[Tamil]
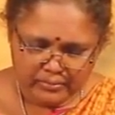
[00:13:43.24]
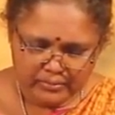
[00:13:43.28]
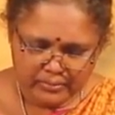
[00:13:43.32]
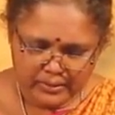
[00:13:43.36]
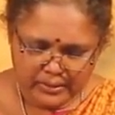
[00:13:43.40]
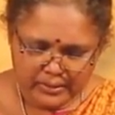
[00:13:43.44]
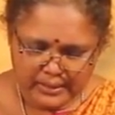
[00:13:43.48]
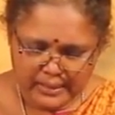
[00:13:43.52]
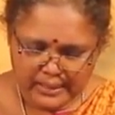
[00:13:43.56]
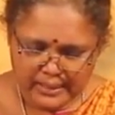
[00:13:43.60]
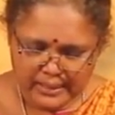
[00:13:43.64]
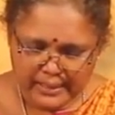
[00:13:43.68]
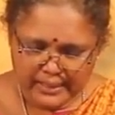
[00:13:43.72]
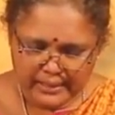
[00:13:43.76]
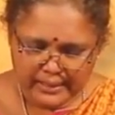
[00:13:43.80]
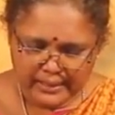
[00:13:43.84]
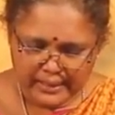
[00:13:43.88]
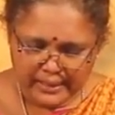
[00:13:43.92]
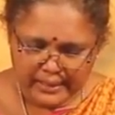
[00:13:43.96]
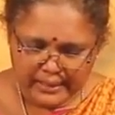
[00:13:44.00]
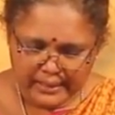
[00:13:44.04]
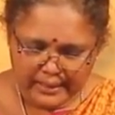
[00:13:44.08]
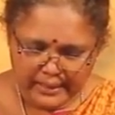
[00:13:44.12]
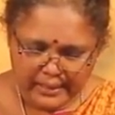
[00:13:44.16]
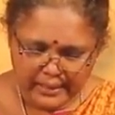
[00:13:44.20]
இதெல்லாம் இருக்குது
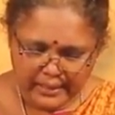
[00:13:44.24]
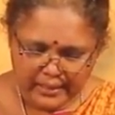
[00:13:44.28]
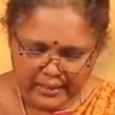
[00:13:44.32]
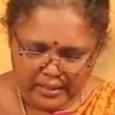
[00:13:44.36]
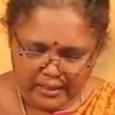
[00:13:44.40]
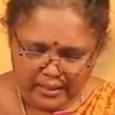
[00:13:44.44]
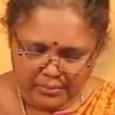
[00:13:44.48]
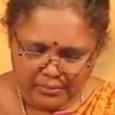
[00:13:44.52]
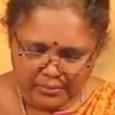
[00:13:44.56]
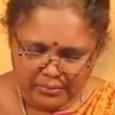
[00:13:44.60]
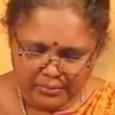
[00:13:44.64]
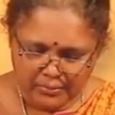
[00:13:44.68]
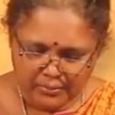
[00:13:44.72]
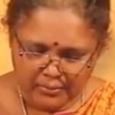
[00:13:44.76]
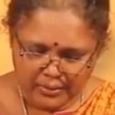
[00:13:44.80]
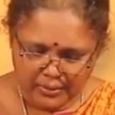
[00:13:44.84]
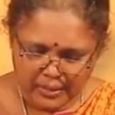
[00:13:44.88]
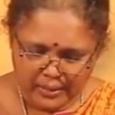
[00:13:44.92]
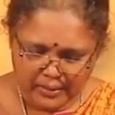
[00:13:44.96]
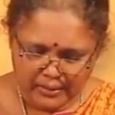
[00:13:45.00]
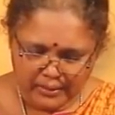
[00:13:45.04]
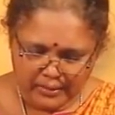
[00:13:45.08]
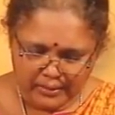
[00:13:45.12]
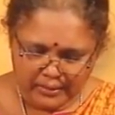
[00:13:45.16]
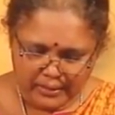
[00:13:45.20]
இல்லைங்களா கம்பு
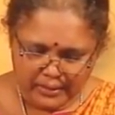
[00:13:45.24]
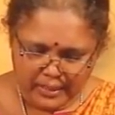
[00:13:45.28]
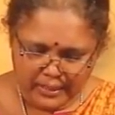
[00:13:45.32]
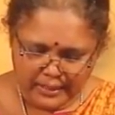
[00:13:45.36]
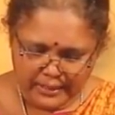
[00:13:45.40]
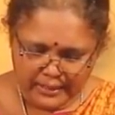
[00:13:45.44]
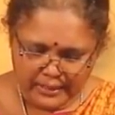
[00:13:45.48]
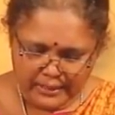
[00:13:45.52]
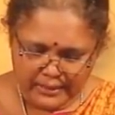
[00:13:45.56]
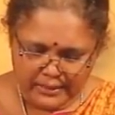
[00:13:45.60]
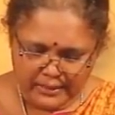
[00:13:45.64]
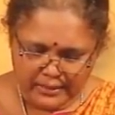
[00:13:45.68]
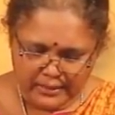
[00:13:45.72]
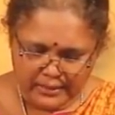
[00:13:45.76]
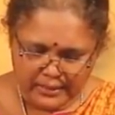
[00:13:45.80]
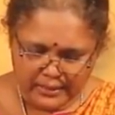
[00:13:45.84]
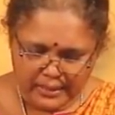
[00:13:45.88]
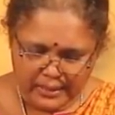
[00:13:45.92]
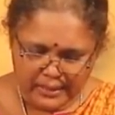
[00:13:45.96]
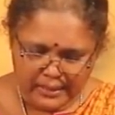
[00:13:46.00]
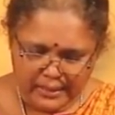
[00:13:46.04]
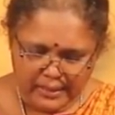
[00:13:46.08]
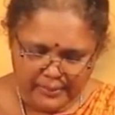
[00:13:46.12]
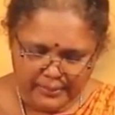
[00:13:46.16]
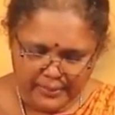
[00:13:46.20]
ராகி
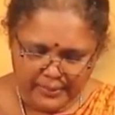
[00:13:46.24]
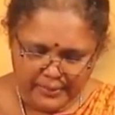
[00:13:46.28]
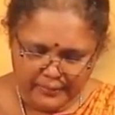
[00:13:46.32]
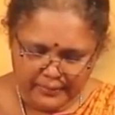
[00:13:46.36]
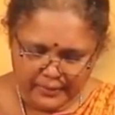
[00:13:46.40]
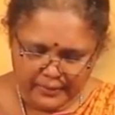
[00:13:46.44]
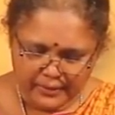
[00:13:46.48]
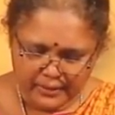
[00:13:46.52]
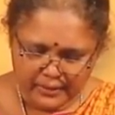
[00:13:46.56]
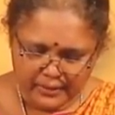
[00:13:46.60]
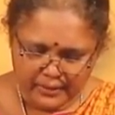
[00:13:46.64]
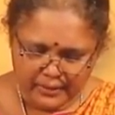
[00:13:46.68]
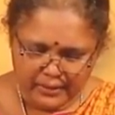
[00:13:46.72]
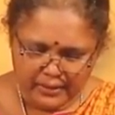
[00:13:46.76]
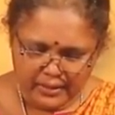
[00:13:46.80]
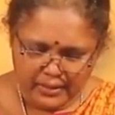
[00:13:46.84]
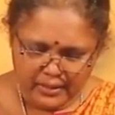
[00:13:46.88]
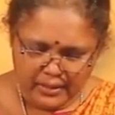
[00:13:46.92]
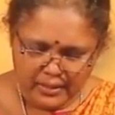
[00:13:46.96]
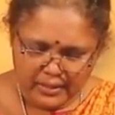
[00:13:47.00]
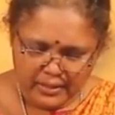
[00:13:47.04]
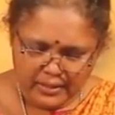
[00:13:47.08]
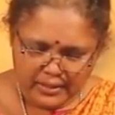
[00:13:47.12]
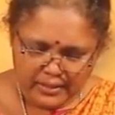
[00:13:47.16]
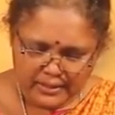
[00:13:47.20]
இதெல்லாமே வந்து
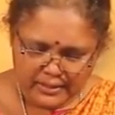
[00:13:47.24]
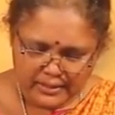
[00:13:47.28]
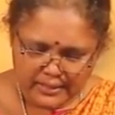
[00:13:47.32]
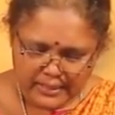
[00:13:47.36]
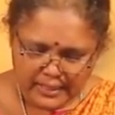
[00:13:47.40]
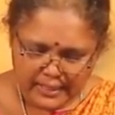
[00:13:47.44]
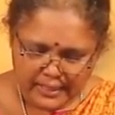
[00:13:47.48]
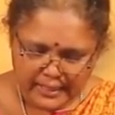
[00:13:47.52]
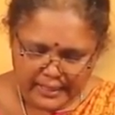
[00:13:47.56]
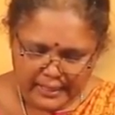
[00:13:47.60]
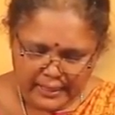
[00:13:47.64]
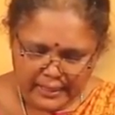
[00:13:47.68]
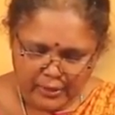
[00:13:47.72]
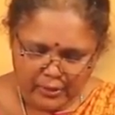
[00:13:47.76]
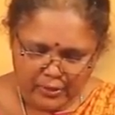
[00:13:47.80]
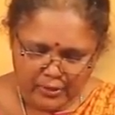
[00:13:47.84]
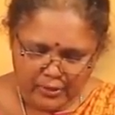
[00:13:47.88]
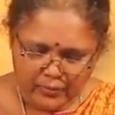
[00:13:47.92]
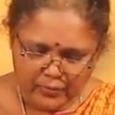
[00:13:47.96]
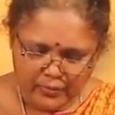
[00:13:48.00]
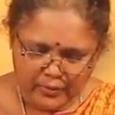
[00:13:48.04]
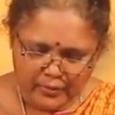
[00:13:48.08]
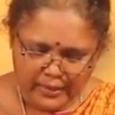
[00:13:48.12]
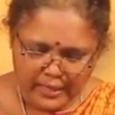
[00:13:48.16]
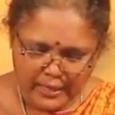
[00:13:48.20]

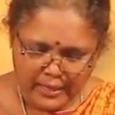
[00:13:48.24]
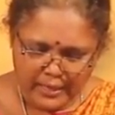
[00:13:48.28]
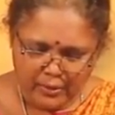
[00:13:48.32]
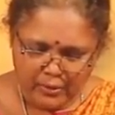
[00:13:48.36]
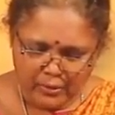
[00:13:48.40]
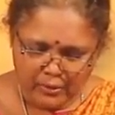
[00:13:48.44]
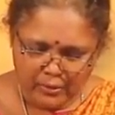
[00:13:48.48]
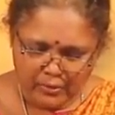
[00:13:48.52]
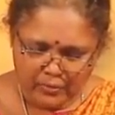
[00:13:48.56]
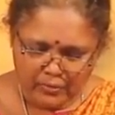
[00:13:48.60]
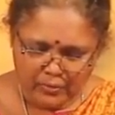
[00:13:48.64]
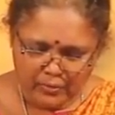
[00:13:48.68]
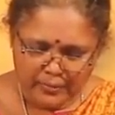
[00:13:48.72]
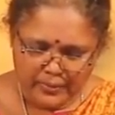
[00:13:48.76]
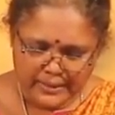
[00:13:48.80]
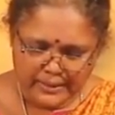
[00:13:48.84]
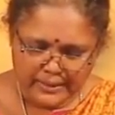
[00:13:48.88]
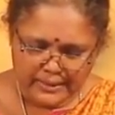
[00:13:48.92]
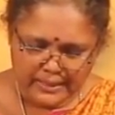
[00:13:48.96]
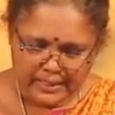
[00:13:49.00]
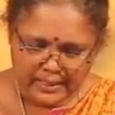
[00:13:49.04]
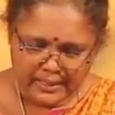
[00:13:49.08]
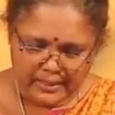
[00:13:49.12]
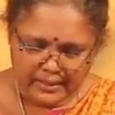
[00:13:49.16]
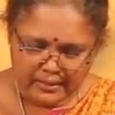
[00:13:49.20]
சர்க்கரையோடவும் நெய்யோடவும் மிக்ஸ்
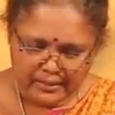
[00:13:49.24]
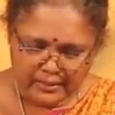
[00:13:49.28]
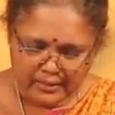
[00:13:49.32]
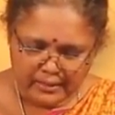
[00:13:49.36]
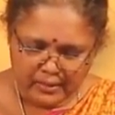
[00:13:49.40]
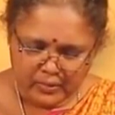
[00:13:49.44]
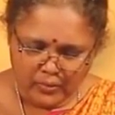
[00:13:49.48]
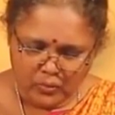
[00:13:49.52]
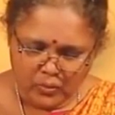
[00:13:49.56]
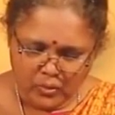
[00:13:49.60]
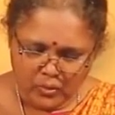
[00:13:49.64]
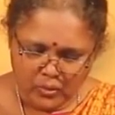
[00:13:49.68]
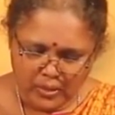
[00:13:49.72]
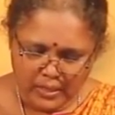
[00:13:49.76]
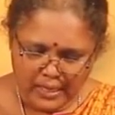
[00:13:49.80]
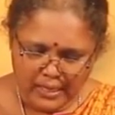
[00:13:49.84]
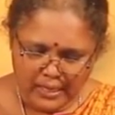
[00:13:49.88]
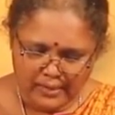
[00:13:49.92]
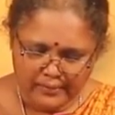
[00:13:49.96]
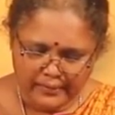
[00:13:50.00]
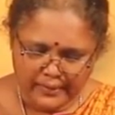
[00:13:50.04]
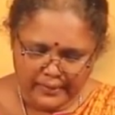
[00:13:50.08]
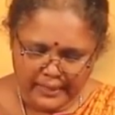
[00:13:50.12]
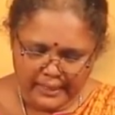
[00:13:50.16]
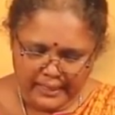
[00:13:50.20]
ஆகிறதுக்கு ஒரு நாள்
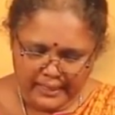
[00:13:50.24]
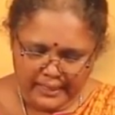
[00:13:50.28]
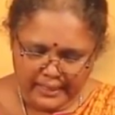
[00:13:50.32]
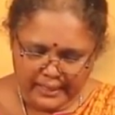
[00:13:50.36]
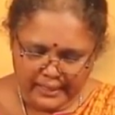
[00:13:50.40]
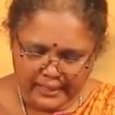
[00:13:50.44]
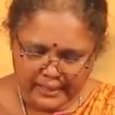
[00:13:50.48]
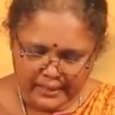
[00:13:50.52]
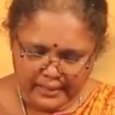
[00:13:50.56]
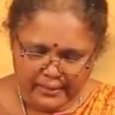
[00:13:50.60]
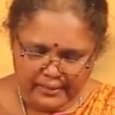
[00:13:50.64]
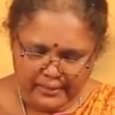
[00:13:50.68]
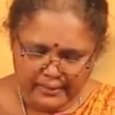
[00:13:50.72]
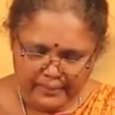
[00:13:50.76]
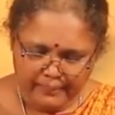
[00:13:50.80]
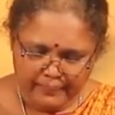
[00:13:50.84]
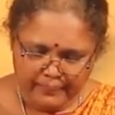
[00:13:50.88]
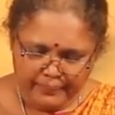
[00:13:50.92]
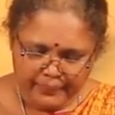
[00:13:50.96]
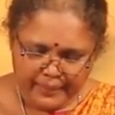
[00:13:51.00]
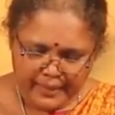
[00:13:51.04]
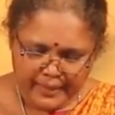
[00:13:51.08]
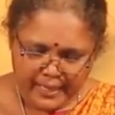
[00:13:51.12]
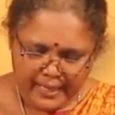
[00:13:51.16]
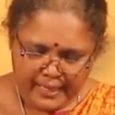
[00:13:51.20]
விட்டிங்கன்னா
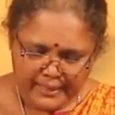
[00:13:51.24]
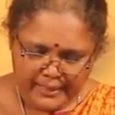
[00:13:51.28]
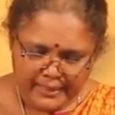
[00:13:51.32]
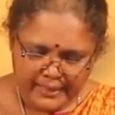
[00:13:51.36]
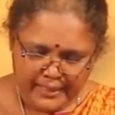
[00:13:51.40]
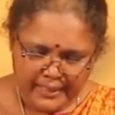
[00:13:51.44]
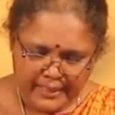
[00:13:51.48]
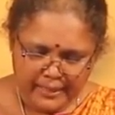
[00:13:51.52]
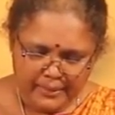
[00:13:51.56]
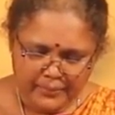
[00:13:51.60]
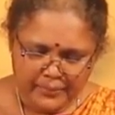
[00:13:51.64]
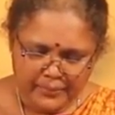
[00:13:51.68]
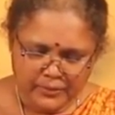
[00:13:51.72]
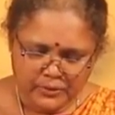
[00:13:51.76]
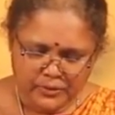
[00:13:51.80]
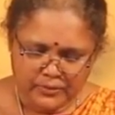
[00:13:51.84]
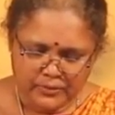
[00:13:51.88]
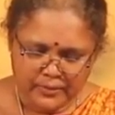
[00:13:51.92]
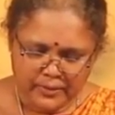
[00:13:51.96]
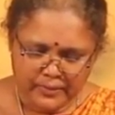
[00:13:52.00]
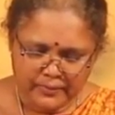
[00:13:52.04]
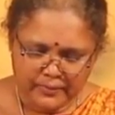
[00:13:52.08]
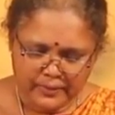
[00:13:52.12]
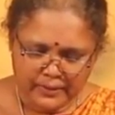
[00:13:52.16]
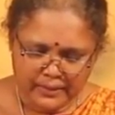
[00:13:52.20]
அந்த இனிப்பு
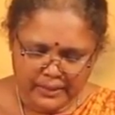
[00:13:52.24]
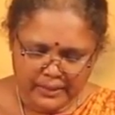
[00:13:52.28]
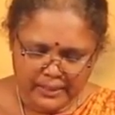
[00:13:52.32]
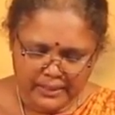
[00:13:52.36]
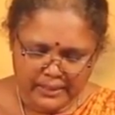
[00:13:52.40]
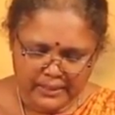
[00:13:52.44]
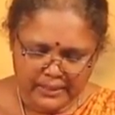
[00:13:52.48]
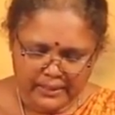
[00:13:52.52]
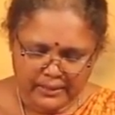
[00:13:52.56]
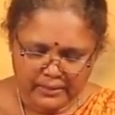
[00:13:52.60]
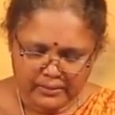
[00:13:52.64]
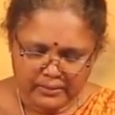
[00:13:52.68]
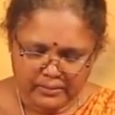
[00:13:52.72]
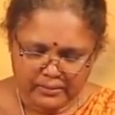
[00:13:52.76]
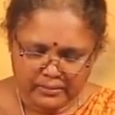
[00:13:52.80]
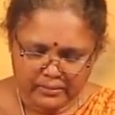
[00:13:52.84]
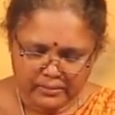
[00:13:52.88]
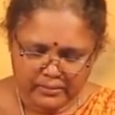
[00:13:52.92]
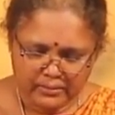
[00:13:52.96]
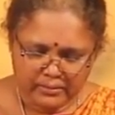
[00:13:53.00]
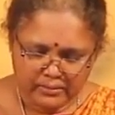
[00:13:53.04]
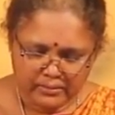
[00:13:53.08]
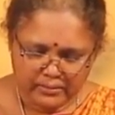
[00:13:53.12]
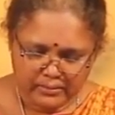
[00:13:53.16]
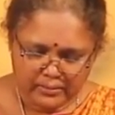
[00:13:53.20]
சுவை வந்து அந்த
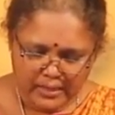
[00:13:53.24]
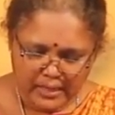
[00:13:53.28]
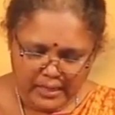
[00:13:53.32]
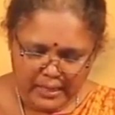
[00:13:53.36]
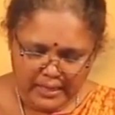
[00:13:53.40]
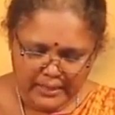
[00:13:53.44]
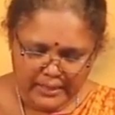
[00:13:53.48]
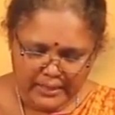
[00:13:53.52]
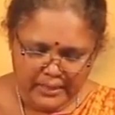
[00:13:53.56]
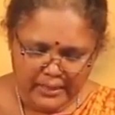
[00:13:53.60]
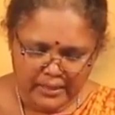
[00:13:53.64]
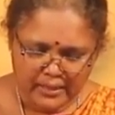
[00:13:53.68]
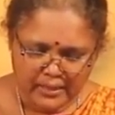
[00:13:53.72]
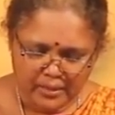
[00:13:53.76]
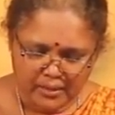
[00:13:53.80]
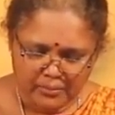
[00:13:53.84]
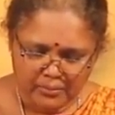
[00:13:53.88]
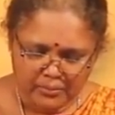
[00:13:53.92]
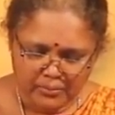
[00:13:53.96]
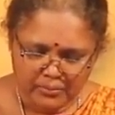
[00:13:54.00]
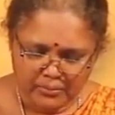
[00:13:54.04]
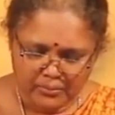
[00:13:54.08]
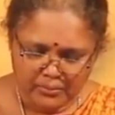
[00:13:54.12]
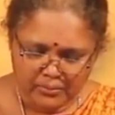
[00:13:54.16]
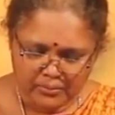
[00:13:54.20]
ராகி
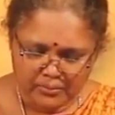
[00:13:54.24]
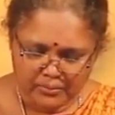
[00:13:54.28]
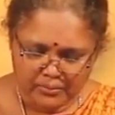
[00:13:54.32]
கம்பு